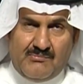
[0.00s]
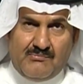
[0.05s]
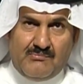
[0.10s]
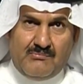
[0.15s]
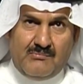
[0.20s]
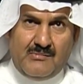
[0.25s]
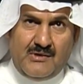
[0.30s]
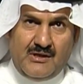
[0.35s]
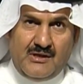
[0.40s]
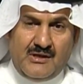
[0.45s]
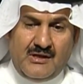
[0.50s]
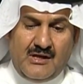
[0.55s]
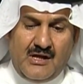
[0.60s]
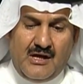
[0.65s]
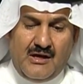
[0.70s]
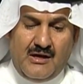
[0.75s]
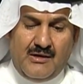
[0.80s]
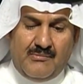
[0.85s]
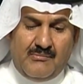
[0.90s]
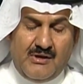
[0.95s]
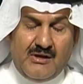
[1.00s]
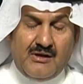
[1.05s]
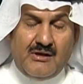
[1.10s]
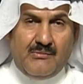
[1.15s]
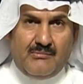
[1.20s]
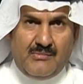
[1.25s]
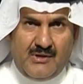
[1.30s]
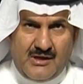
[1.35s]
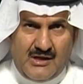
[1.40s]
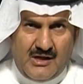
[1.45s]
من
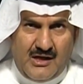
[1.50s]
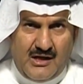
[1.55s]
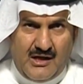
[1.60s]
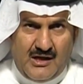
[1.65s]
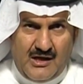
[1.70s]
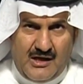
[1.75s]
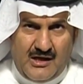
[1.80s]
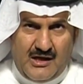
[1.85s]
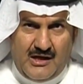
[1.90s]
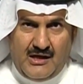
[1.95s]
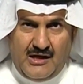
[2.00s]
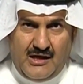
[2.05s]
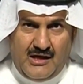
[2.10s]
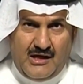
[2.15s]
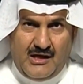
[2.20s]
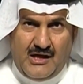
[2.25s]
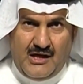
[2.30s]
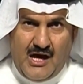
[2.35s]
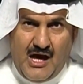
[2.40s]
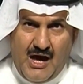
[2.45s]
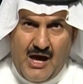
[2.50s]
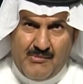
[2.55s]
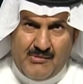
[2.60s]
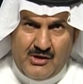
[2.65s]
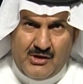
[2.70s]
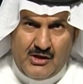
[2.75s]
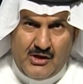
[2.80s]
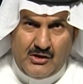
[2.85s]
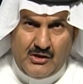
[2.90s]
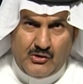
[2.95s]
من من
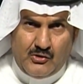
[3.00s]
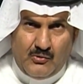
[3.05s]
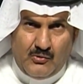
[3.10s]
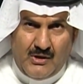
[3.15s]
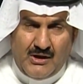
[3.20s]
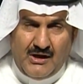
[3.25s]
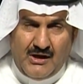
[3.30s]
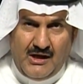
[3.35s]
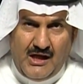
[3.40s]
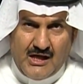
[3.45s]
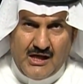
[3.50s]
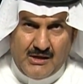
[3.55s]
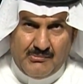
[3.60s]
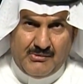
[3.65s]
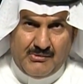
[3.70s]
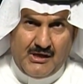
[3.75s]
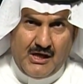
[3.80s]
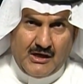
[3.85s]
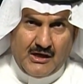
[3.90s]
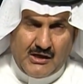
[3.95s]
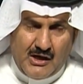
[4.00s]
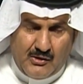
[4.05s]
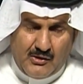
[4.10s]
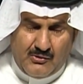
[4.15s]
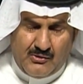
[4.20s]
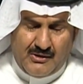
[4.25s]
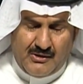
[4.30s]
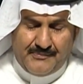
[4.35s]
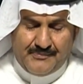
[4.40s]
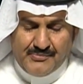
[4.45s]
امن الدول العربيه
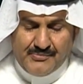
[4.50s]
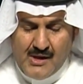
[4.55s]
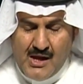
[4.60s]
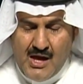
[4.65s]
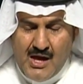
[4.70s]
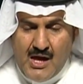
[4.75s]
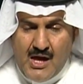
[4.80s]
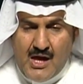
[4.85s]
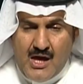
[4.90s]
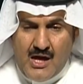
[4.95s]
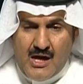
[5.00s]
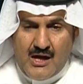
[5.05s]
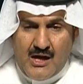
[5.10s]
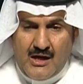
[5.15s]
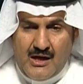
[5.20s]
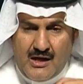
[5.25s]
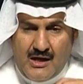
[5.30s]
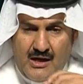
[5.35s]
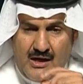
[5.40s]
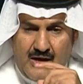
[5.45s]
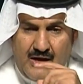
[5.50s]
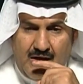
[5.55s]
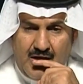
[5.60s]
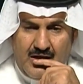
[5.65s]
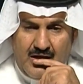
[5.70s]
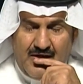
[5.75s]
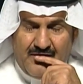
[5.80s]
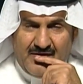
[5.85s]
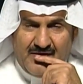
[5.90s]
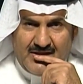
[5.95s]
ككل. نعم.
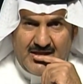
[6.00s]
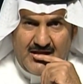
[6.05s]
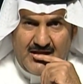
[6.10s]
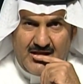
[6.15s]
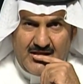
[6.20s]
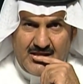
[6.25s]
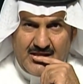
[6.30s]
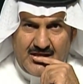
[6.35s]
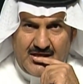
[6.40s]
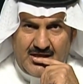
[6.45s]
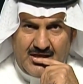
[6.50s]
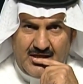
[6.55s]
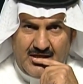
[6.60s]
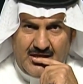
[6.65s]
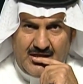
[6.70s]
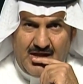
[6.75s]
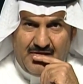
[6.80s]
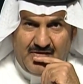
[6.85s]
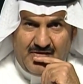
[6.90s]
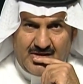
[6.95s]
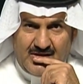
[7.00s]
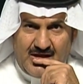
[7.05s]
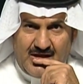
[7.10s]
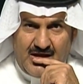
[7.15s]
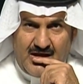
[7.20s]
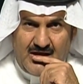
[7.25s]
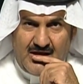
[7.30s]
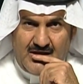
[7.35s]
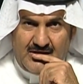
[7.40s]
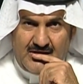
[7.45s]
لفت نظري لفت
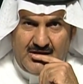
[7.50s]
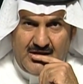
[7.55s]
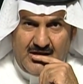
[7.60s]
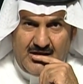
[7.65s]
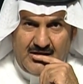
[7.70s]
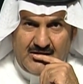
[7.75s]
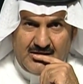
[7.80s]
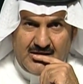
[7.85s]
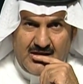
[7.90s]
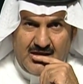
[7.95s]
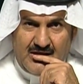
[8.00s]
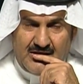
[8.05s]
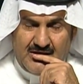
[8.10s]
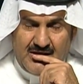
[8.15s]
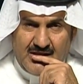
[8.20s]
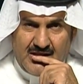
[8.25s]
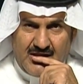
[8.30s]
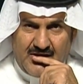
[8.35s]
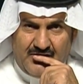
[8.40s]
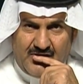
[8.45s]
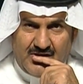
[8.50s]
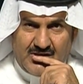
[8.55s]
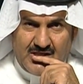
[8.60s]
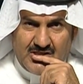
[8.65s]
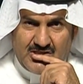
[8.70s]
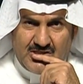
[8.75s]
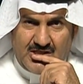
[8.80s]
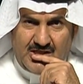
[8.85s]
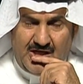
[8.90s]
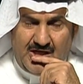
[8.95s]
نظري في
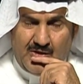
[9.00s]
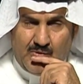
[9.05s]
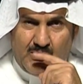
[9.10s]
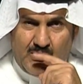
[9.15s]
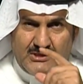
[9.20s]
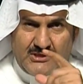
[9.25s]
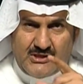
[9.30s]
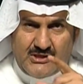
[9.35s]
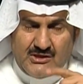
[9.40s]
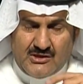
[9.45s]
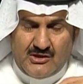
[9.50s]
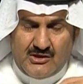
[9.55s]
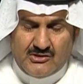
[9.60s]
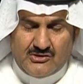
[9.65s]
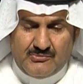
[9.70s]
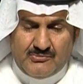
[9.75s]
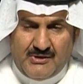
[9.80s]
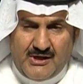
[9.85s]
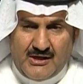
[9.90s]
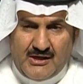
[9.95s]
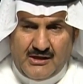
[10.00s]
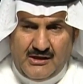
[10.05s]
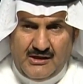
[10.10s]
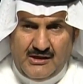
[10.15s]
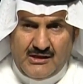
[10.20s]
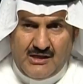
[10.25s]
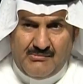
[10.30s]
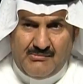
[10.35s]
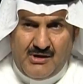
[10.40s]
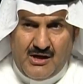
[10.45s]
تصريح الوزير جبير
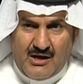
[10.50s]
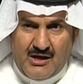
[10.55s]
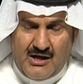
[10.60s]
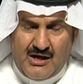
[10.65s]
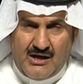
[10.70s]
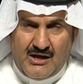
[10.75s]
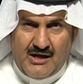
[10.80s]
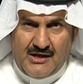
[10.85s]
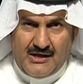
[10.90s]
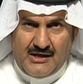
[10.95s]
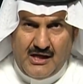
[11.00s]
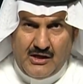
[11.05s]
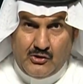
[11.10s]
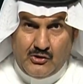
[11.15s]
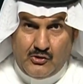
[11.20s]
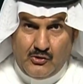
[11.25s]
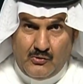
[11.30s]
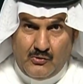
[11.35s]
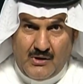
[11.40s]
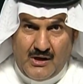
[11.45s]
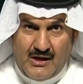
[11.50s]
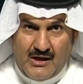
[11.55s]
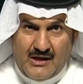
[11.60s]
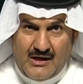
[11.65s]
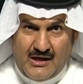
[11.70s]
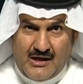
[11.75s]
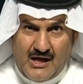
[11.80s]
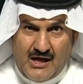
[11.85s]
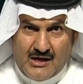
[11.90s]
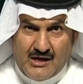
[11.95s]
عندما قال ان الدول
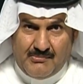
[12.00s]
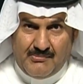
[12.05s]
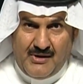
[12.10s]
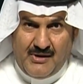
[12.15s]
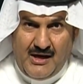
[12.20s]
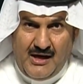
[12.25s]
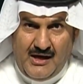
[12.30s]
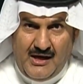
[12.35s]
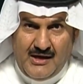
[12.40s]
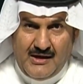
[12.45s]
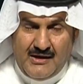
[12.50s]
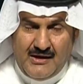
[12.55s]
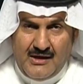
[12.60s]
الاربع